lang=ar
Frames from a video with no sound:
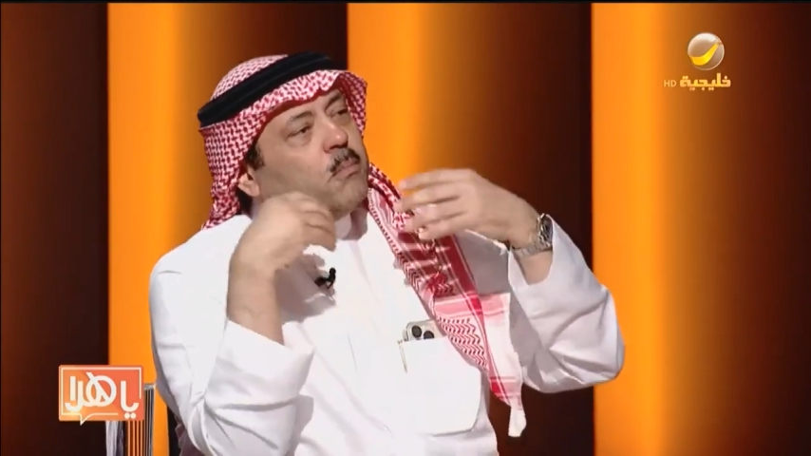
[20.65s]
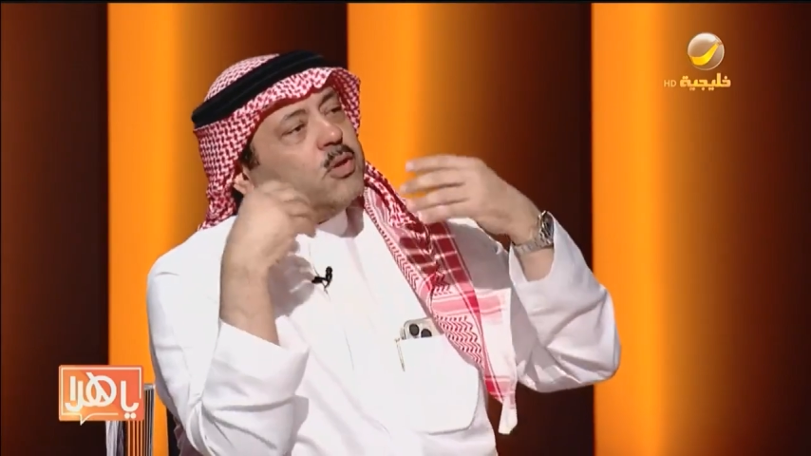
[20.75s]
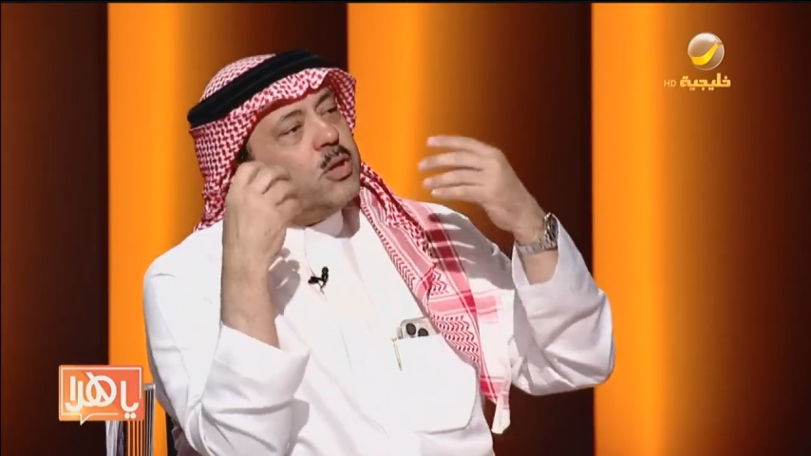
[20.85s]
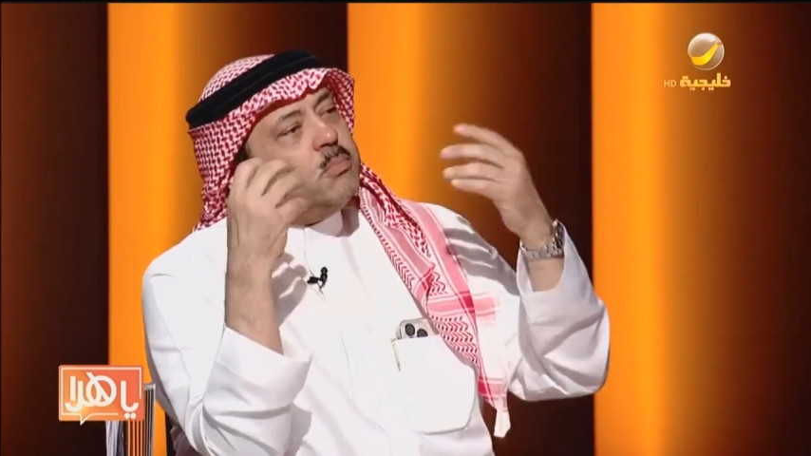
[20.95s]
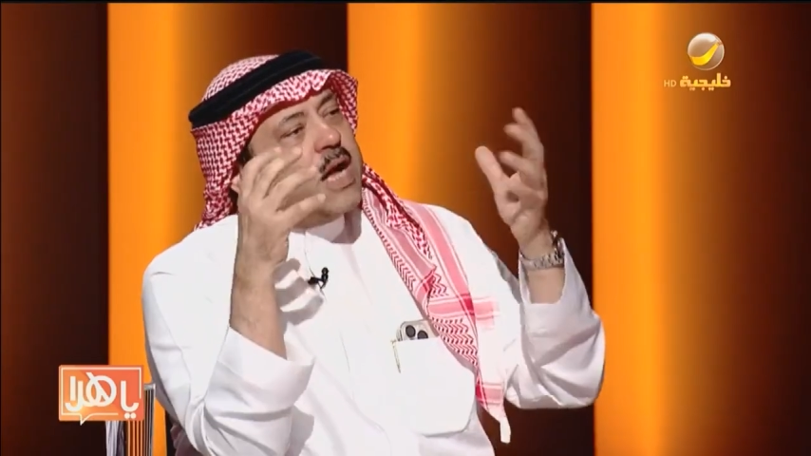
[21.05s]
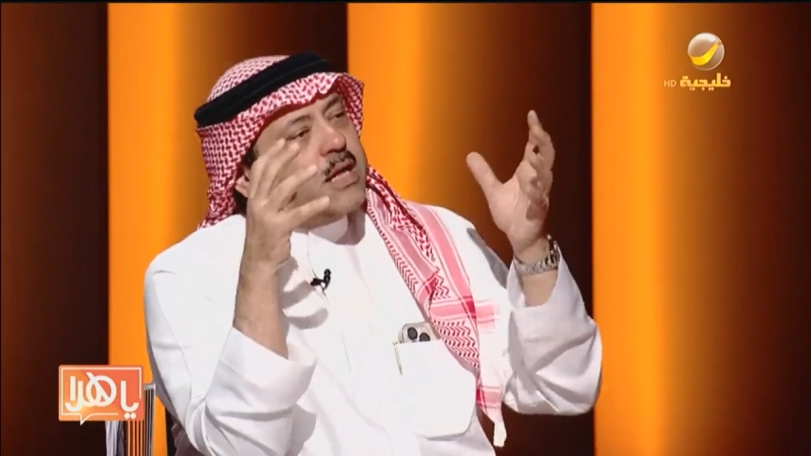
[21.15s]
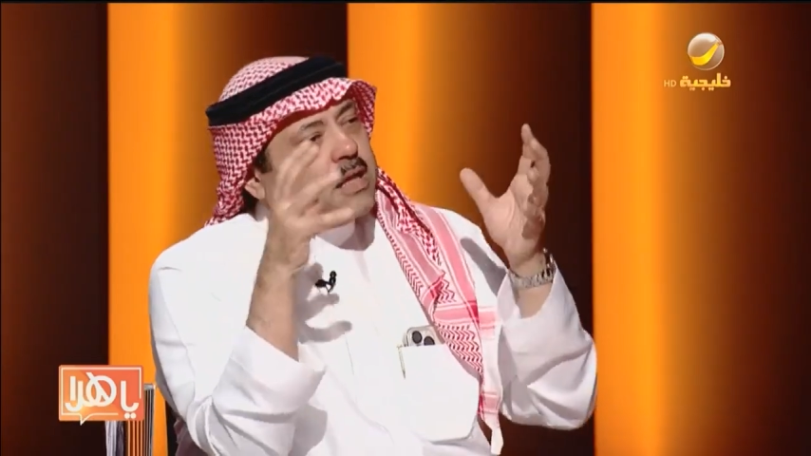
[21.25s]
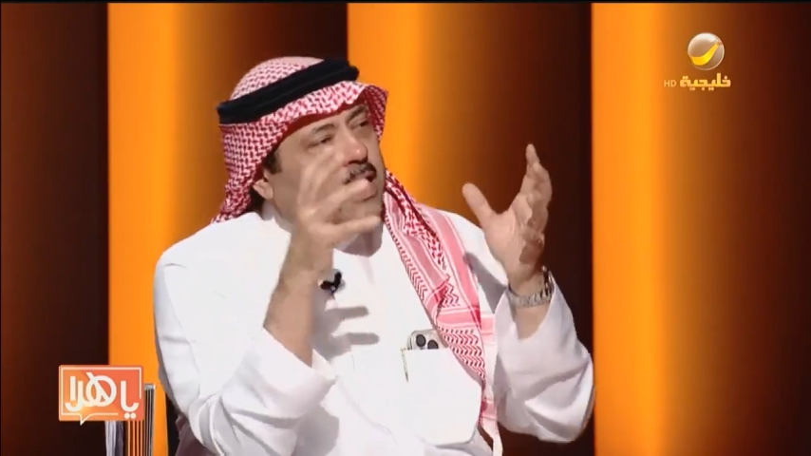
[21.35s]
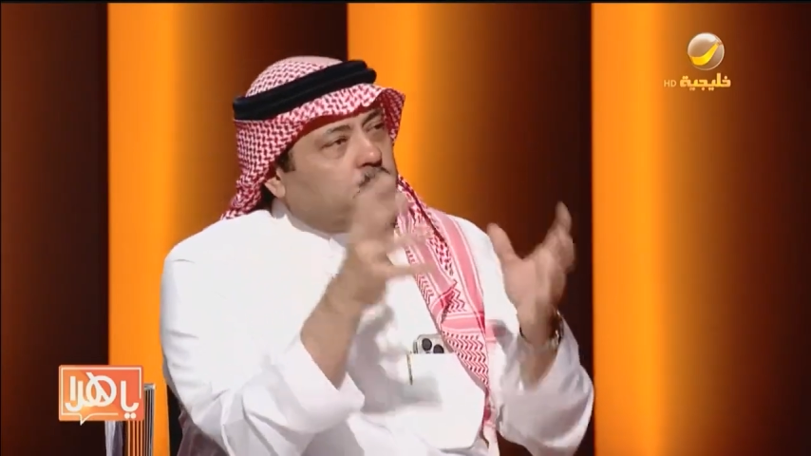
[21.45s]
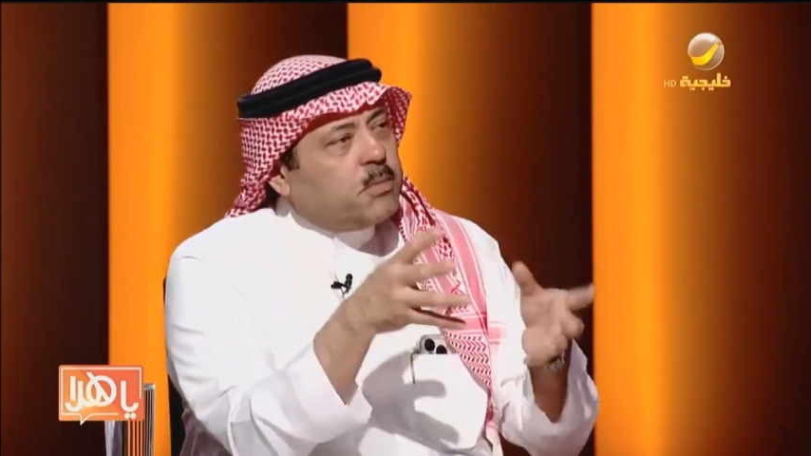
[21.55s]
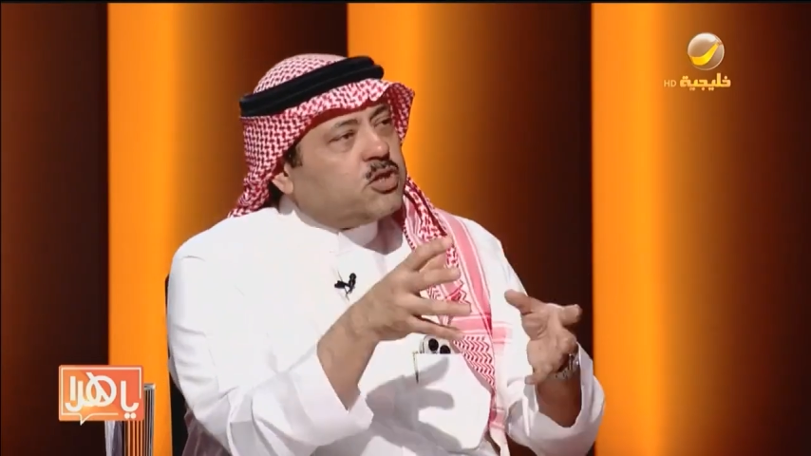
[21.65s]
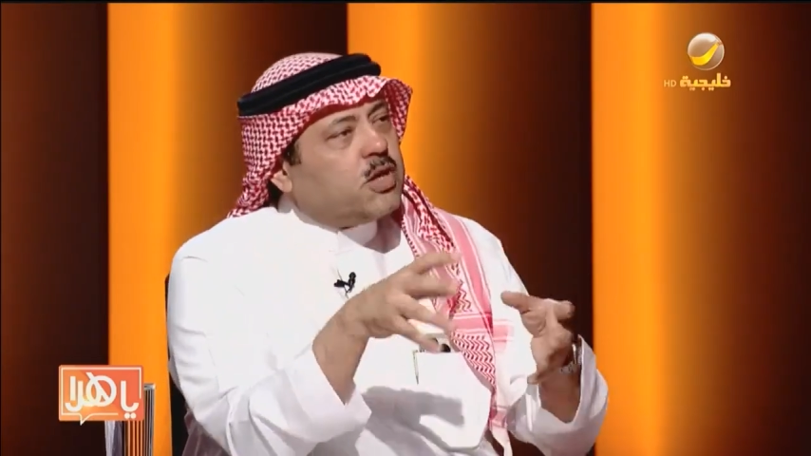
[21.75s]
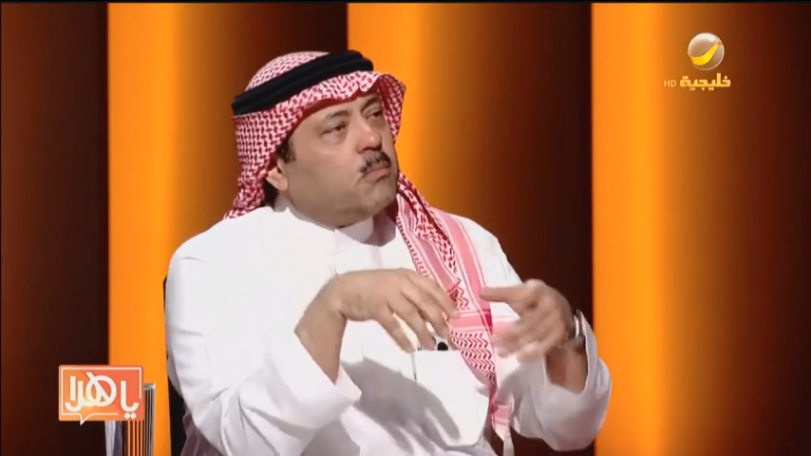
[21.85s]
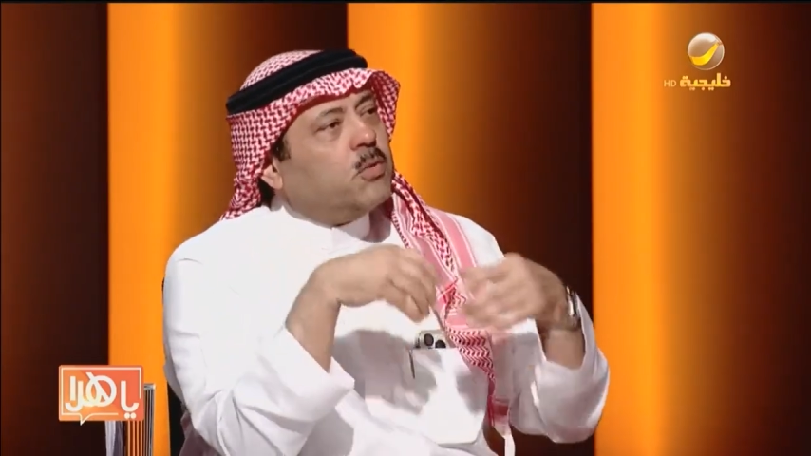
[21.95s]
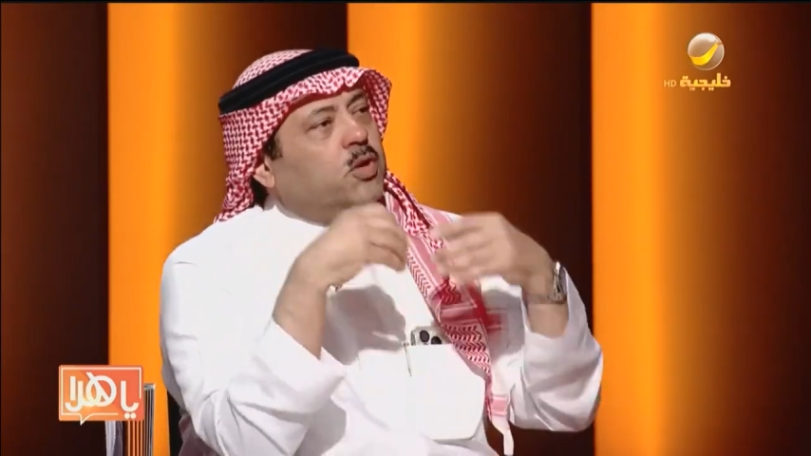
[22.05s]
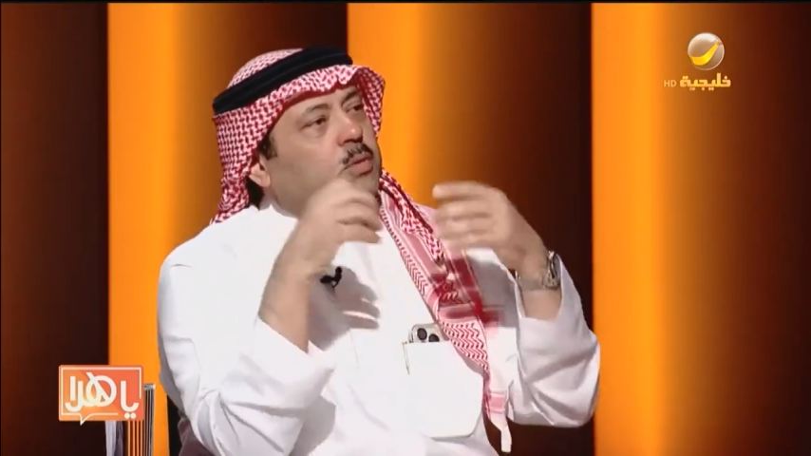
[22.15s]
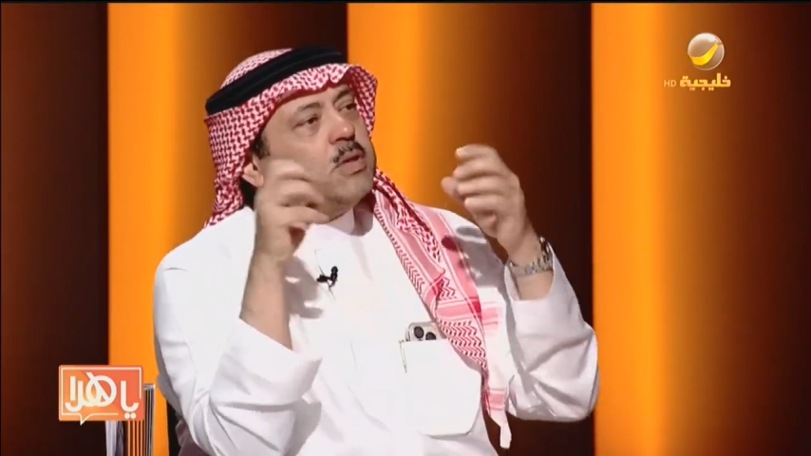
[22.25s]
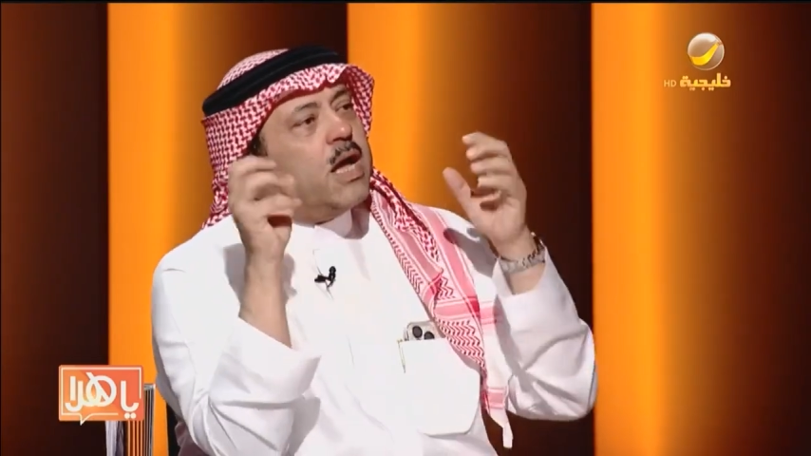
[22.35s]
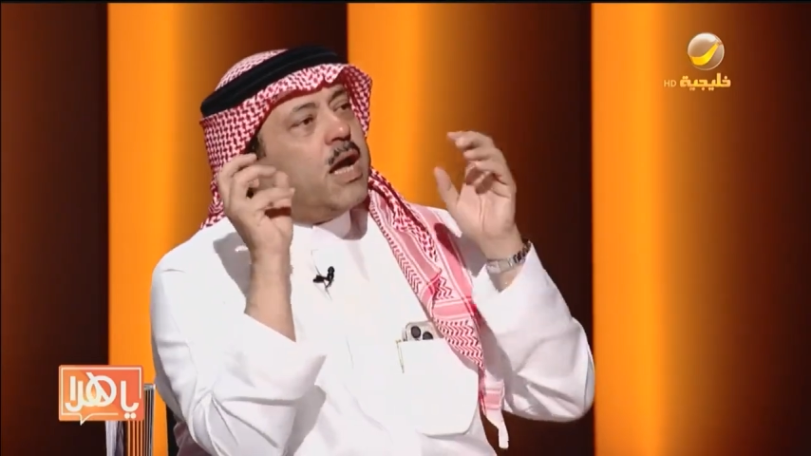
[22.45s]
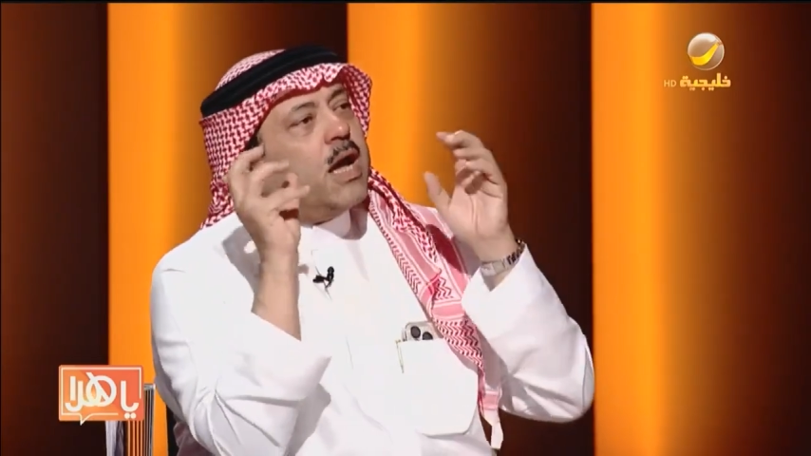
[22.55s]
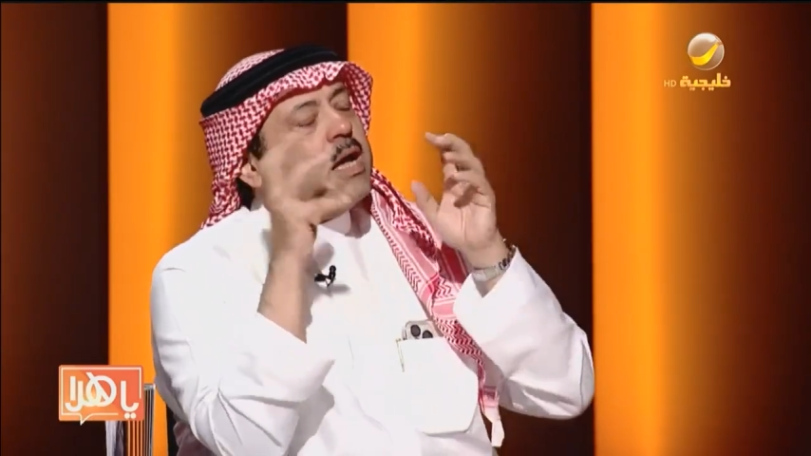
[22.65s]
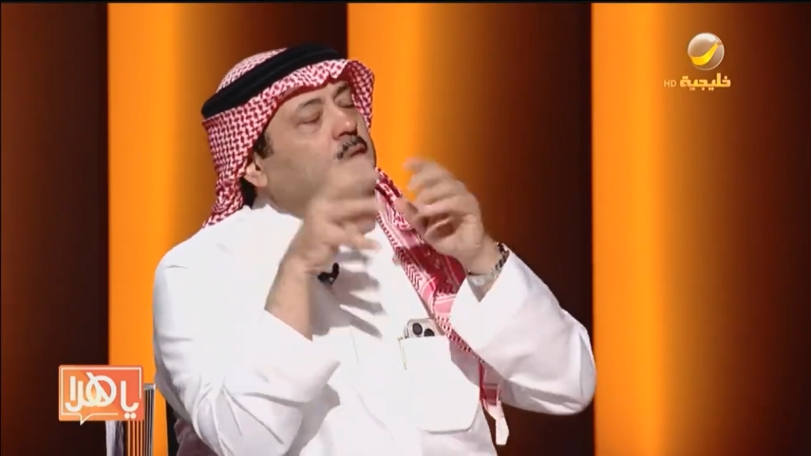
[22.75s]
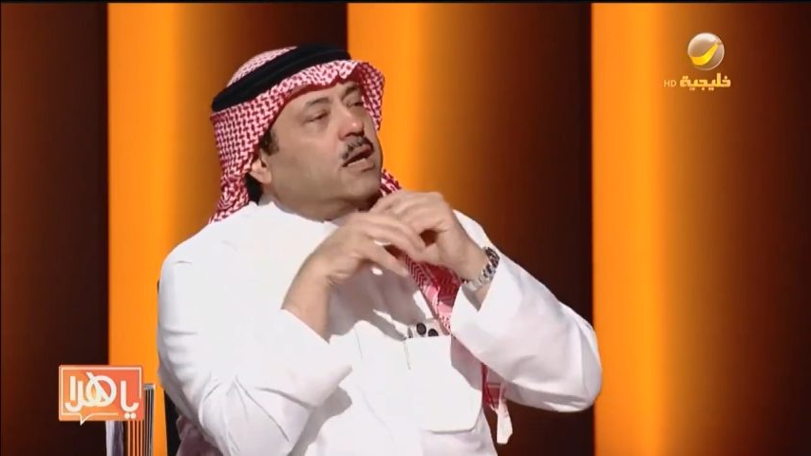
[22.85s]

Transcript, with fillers: من ضمنها الكرمشة من ضمنها